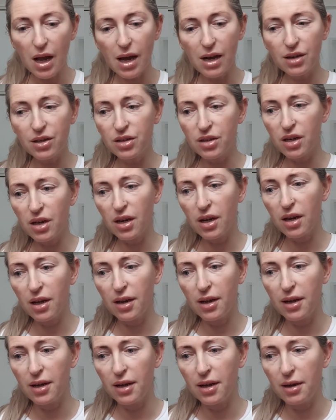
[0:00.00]
a że
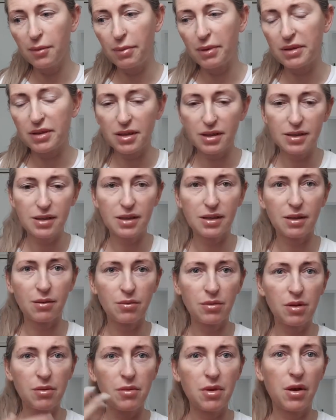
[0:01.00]
e, Patrycja
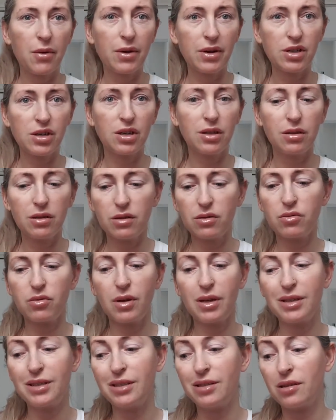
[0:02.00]
tam nie miała żadnych,
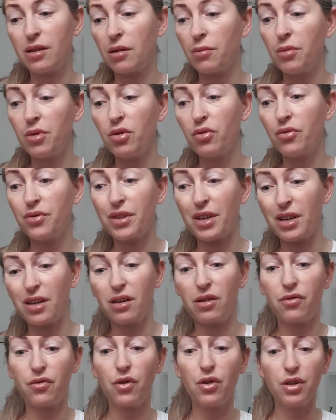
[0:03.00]
słuchajcie, terminów
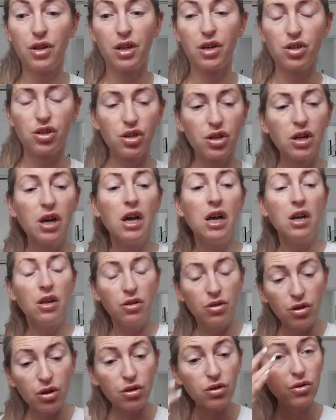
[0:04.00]
takich wolniejszych,
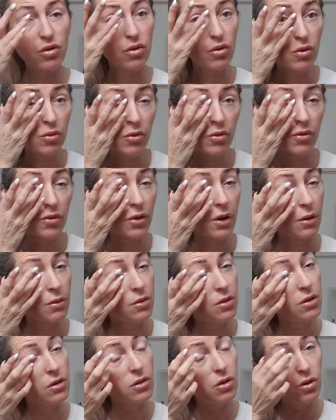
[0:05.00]
no to umówiłam
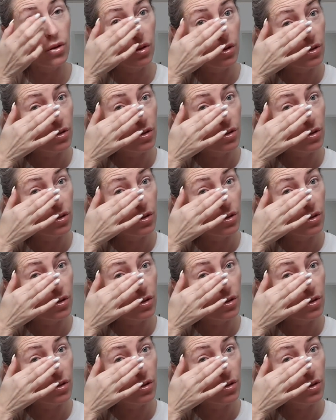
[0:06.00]
się do